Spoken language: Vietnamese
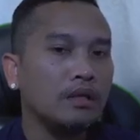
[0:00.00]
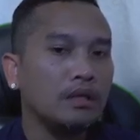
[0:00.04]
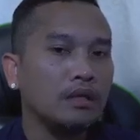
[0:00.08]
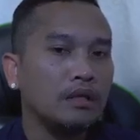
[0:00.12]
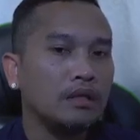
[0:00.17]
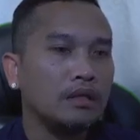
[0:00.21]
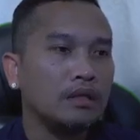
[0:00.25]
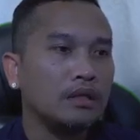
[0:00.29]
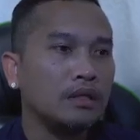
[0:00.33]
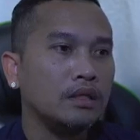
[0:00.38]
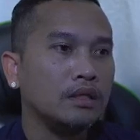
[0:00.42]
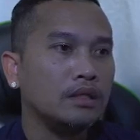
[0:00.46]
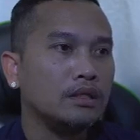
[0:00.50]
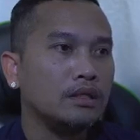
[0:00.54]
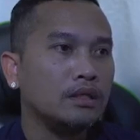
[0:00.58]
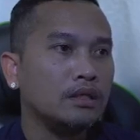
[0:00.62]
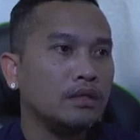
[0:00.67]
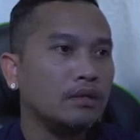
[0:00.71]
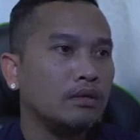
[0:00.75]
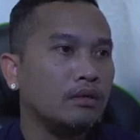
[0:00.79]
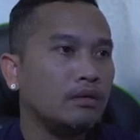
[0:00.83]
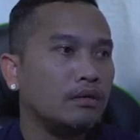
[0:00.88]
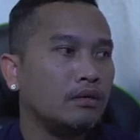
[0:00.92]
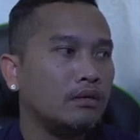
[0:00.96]
thì
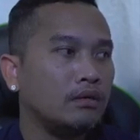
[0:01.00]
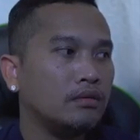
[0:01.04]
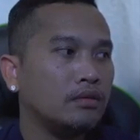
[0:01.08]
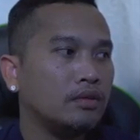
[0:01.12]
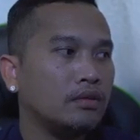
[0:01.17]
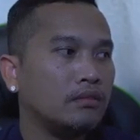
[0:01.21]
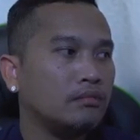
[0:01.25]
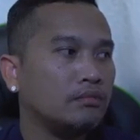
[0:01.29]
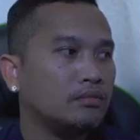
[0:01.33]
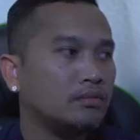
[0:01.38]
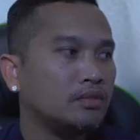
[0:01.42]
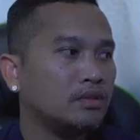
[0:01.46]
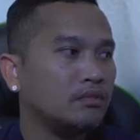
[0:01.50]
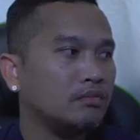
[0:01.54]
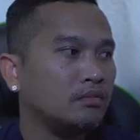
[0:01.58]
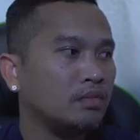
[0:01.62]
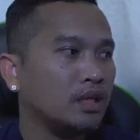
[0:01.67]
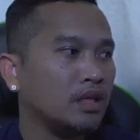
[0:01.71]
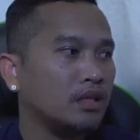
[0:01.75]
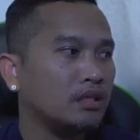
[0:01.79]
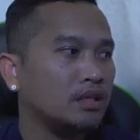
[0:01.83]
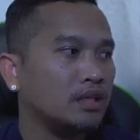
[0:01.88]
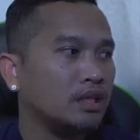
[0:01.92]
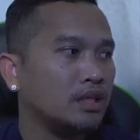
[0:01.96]
chẳng có nhom
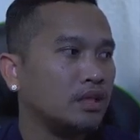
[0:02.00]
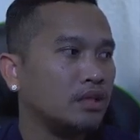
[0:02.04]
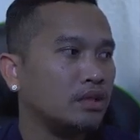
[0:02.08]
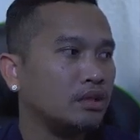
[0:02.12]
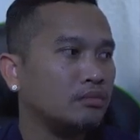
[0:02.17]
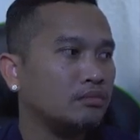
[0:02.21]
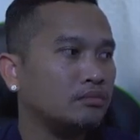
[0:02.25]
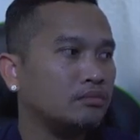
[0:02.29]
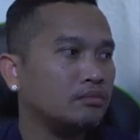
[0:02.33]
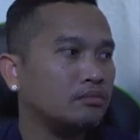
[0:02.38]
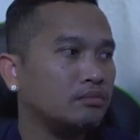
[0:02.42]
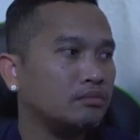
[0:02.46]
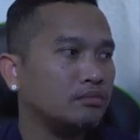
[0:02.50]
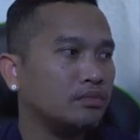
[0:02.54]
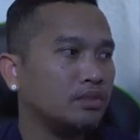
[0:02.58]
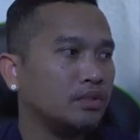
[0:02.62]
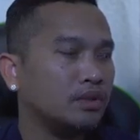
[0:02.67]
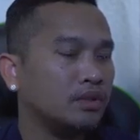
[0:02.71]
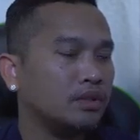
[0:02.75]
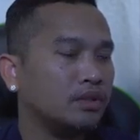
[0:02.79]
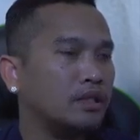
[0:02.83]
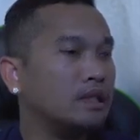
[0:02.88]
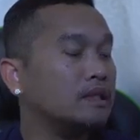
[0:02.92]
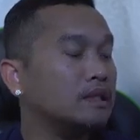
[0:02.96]
subscribe cha nhom
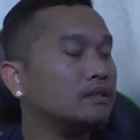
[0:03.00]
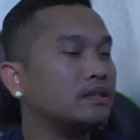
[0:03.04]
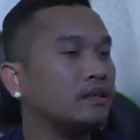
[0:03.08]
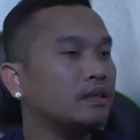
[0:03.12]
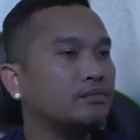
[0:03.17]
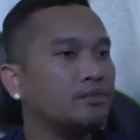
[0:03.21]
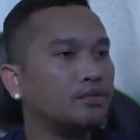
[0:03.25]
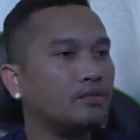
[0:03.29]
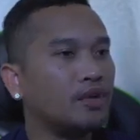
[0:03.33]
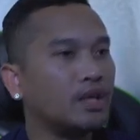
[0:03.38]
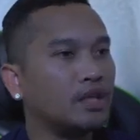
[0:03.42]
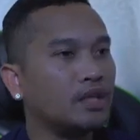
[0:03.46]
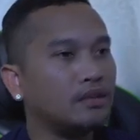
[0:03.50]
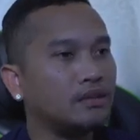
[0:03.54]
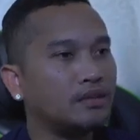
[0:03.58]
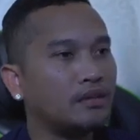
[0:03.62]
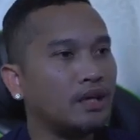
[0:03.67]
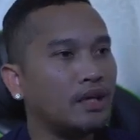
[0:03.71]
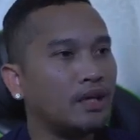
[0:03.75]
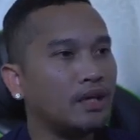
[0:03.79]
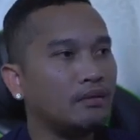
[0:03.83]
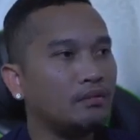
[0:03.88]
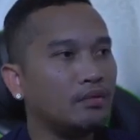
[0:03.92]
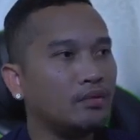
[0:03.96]
từ subscribe
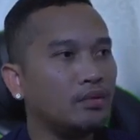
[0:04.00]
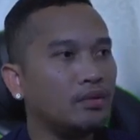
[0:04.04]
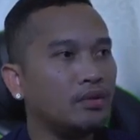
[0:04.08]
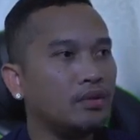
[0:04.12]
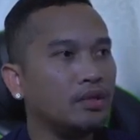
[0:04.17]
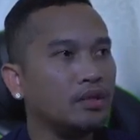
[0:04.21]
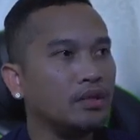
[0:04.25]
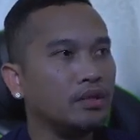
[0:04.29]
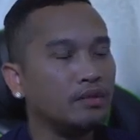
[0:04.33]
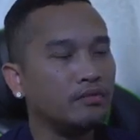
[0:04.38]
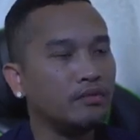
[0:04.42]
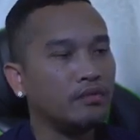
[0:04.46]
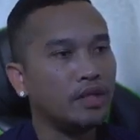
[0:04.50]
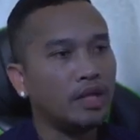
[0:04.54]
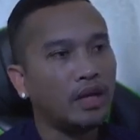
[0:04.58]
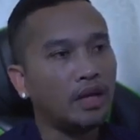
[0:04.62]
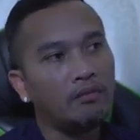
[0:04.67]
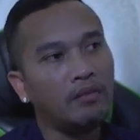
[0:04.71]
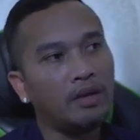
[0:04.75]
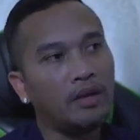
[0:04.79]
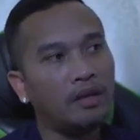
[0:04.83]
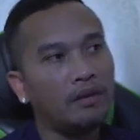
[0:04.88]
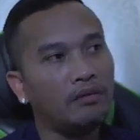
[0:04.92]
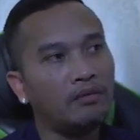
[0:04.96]
xả phù khơi với đạo
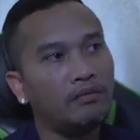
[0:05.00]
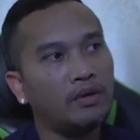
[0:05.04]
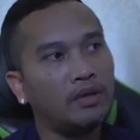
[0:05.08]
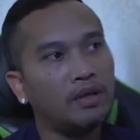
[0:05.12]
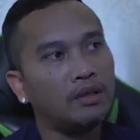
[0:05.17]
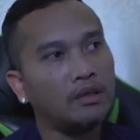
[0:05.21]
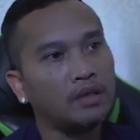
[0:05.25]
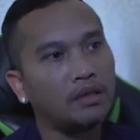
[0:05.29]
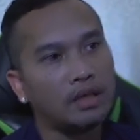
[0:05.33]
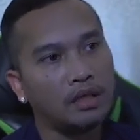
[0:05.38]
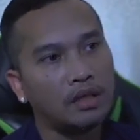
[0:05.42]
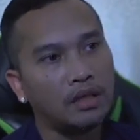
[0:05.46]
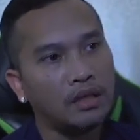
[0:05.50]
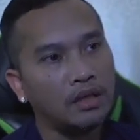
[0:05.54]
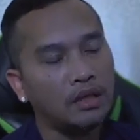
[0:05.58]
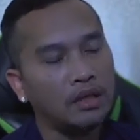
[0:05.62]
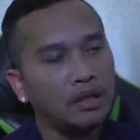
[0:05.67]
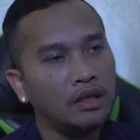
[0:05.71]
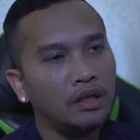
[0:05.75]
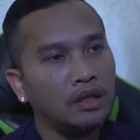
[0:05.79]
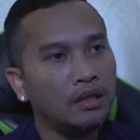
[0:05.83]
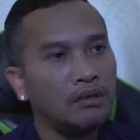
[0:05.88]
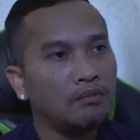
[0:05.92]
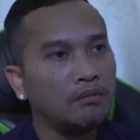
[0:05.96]
benefit tha
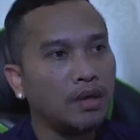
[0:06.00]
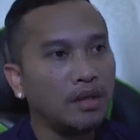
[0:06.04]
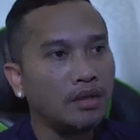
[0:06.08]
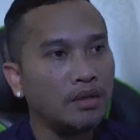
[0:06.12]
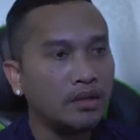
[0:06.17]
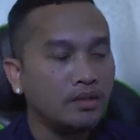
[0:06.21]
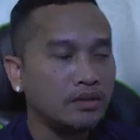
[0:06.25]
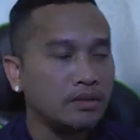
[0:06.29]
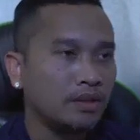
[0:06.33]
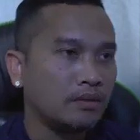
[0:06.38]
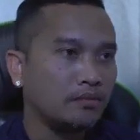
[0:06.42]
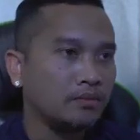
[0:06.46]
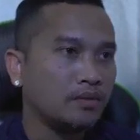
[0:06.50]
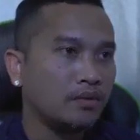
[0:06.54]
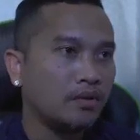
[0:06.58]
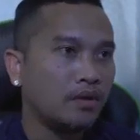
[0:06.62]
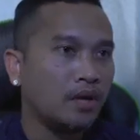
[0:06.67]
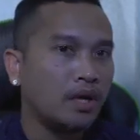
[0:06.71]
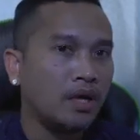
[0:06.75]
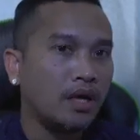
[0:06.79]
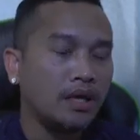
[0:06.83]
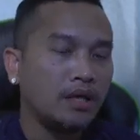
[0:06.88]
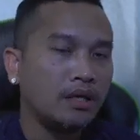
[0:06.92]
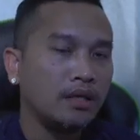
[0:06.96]
bây dương
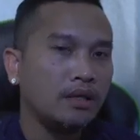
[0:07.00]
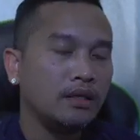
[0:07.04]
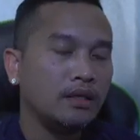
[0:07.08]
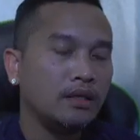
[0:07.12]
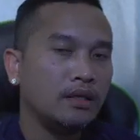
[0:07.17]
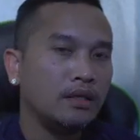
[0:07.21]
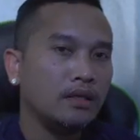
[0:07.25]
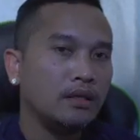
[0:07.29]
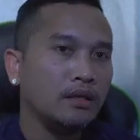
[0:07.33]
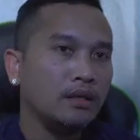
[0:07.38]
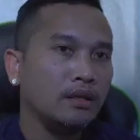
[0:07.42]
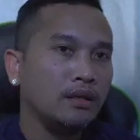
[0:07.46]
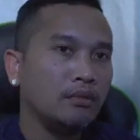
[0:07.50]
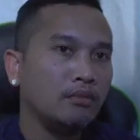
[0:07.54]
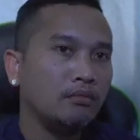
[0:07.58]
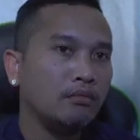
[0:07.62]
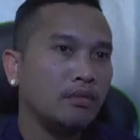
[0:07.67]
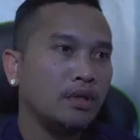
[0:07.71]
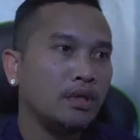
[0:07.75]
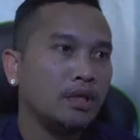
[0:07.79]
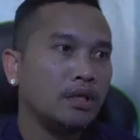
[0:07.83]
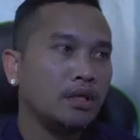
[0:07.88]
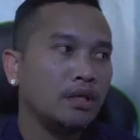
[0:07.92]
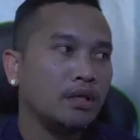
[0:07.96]
subscribe
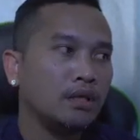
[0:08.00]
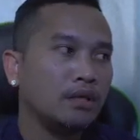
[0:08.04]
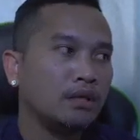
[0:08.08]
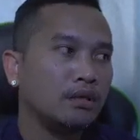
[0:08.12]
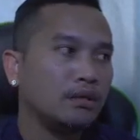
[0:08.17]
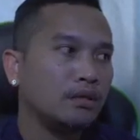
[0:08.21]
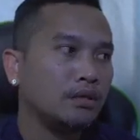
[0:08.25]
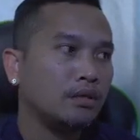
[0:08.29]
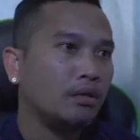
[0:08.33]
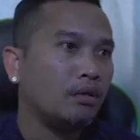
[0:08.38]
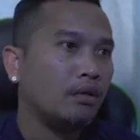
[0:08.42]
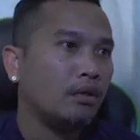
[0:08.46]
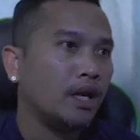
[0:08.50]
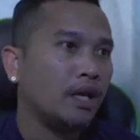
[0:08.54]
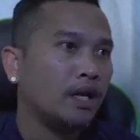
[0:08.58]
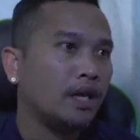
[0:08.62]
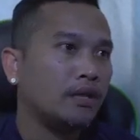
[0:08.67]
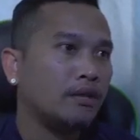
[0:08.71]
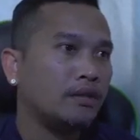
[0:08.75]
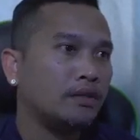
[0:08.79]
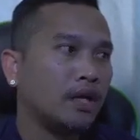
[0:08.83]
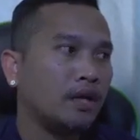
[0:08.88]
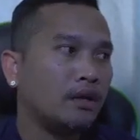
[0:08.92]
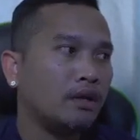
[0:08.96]
quyền hàng độ ad
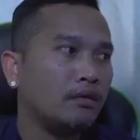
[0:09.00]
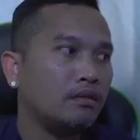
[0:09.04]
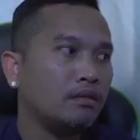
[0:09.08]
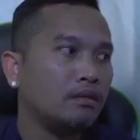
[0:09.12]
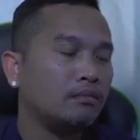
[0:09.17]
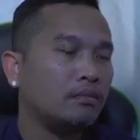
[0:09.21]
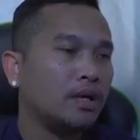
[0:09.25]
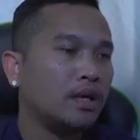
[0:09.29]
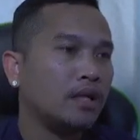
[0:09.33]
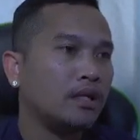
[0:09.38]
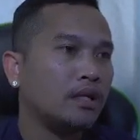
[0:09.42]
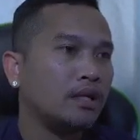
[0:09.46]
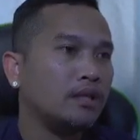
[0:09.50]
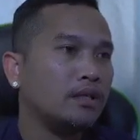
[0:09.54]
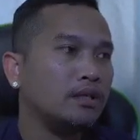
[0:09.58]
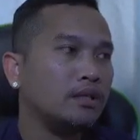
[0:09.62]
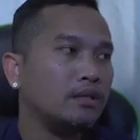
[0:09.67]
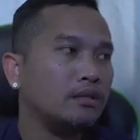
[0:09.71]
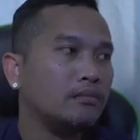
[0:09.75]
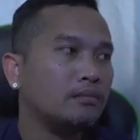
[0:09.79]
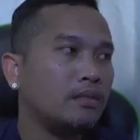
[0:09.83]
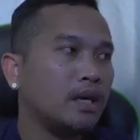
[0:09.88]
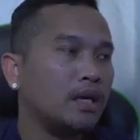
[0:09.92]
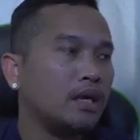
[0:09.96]
cháu bạn này
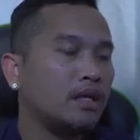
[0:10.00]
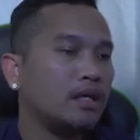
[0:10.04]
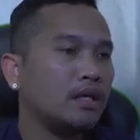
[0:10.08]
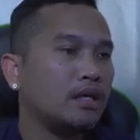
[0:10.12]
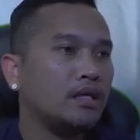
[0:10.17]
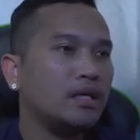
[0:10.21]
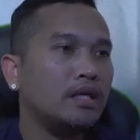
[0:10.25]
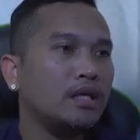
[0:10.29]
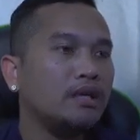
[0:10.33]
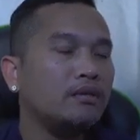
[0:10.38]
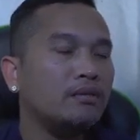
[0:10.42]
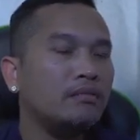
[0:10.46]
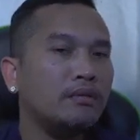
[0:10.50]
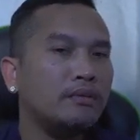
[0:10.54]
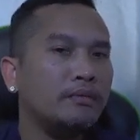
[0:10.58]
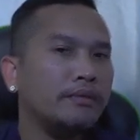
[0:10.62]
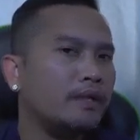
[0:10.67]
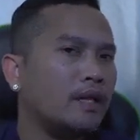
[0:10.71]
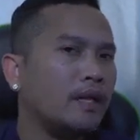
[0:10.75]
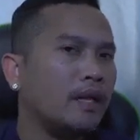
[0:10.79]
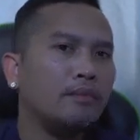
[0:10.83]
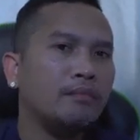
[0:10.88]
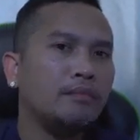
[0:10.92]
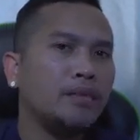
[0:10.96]
dừng bạc ở lý vì bị
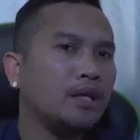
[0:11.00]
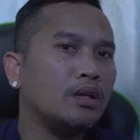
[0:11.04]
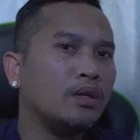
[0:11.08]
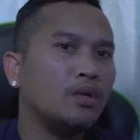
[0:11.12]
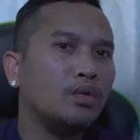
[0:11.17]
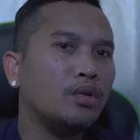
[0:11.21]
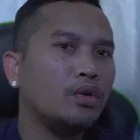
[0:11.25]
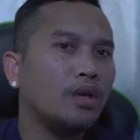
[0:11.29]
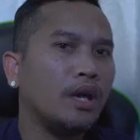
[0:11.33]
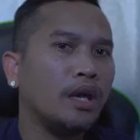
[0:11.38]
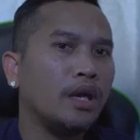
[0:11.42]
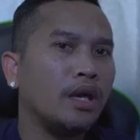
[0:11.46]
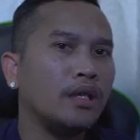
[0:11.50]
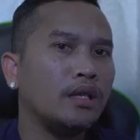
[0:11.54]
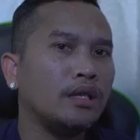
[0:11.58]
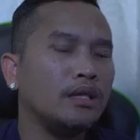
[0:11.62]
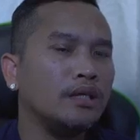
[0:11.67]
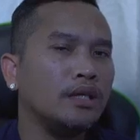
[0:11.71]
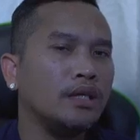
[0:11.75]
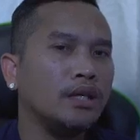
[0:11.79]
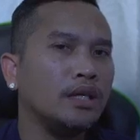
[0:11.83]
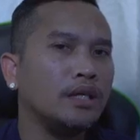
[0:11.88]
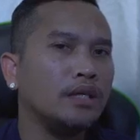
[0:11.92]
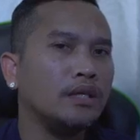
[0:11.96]
lấy miền lột ad
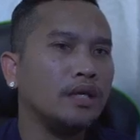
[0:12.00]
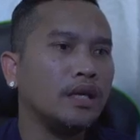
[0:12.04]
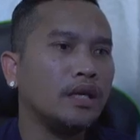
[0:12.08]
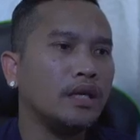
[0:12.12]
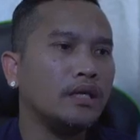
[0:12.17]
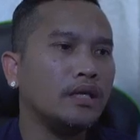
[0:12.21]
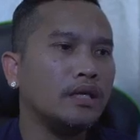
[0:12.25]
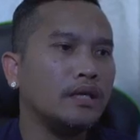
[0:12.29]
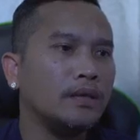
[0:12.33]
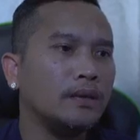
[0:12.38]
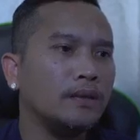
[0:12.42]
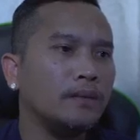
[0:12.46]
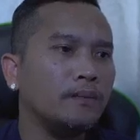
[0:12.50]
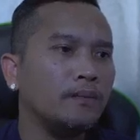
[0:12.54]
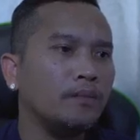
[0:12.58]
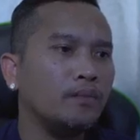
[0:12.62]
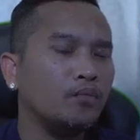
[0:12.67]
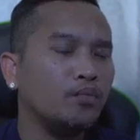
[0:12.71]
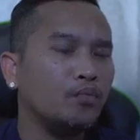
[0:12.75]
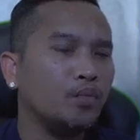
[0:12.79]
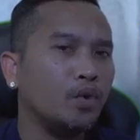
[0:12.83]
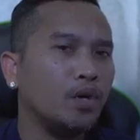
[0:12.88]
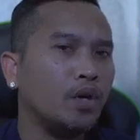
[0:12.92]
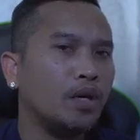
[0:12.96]
nhẹ nhảy vậy
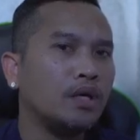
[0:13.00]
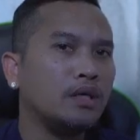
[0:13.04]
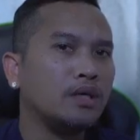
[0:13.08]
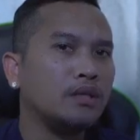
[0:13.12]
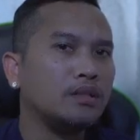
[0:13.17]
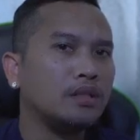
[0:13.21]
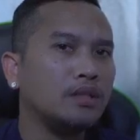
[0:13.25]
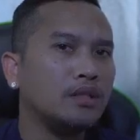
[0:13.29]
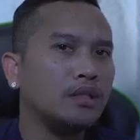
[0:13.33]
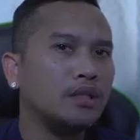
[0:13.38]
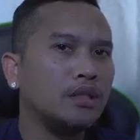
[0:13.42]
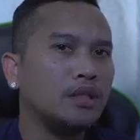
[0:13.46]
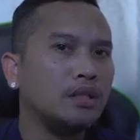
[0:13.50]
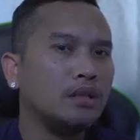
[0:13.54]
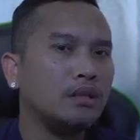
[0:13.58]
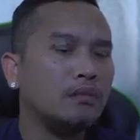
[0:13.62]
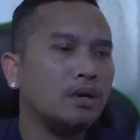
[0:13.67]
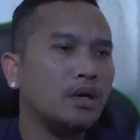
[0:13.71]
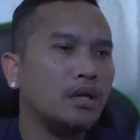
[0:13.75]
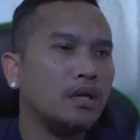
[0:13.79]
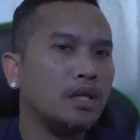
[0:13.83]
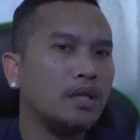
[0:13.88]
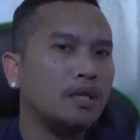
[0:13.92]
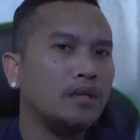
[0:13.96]
của khả năng rất là
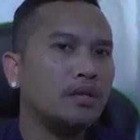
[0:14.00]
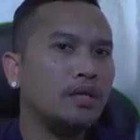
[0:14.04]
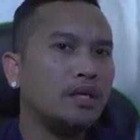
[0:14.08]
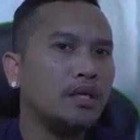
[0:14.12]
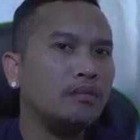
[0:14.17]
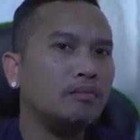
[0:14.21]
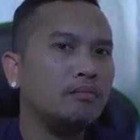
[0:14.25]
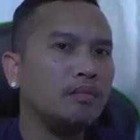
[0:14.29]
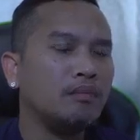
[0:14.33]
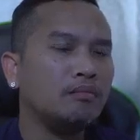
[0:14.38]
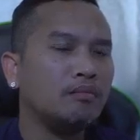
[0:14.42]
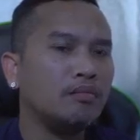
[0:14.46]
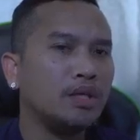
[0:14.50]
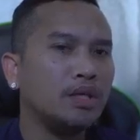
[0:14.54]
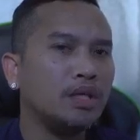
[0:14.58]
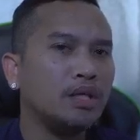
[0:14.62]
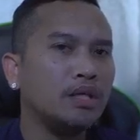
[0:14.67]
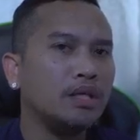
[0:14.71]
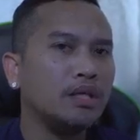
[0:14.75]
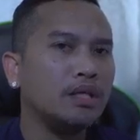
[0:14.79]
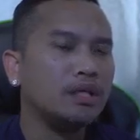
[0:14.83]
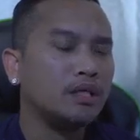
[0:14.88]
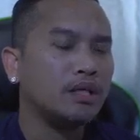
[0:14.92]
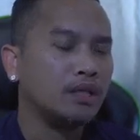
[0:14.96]
bỏ để tin memory
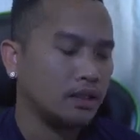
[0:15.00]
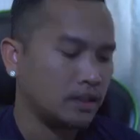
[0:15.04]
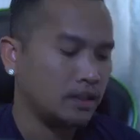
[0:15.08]
dưới này